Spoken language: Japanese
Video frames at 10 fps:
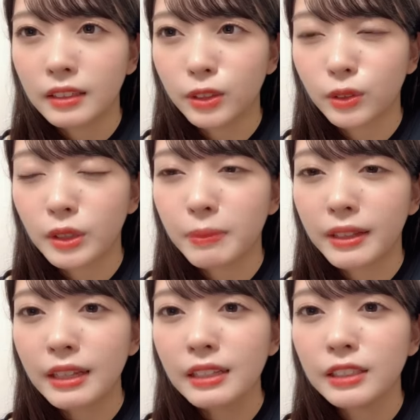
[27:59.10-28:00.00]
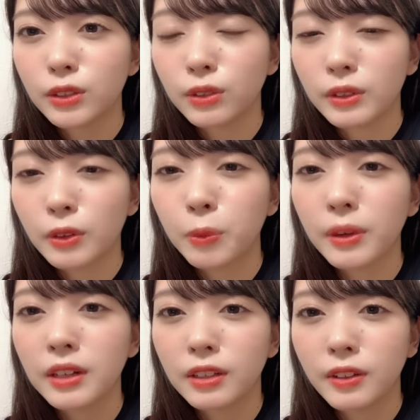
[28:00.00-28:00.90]
その今ねその
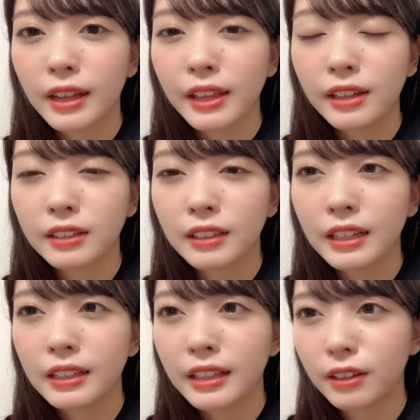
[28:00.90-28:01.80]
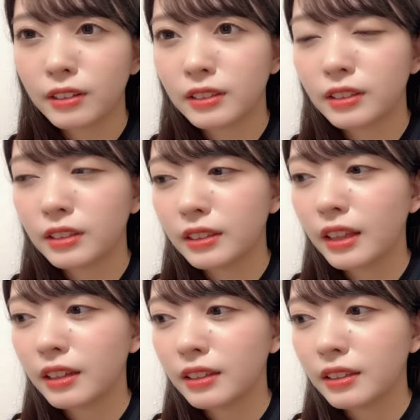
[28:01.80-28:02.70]
覚えるの早くないんだよって
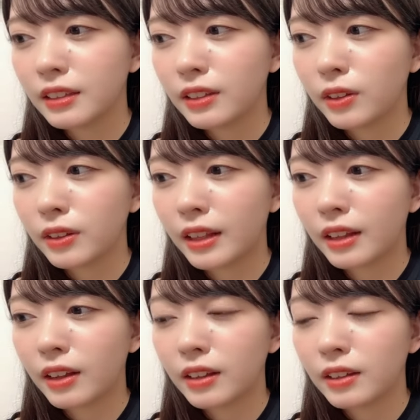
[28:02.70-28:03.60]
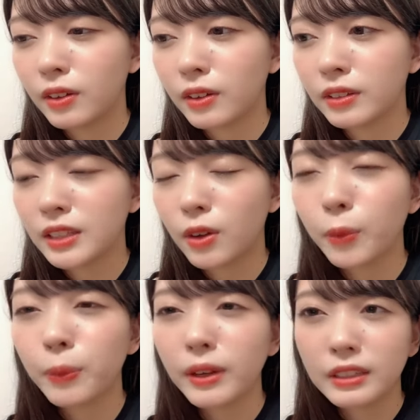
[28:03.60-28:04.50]
言ってなんかじゃあ
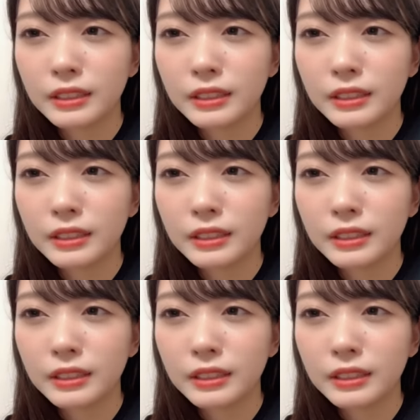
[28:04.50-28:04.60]
覚え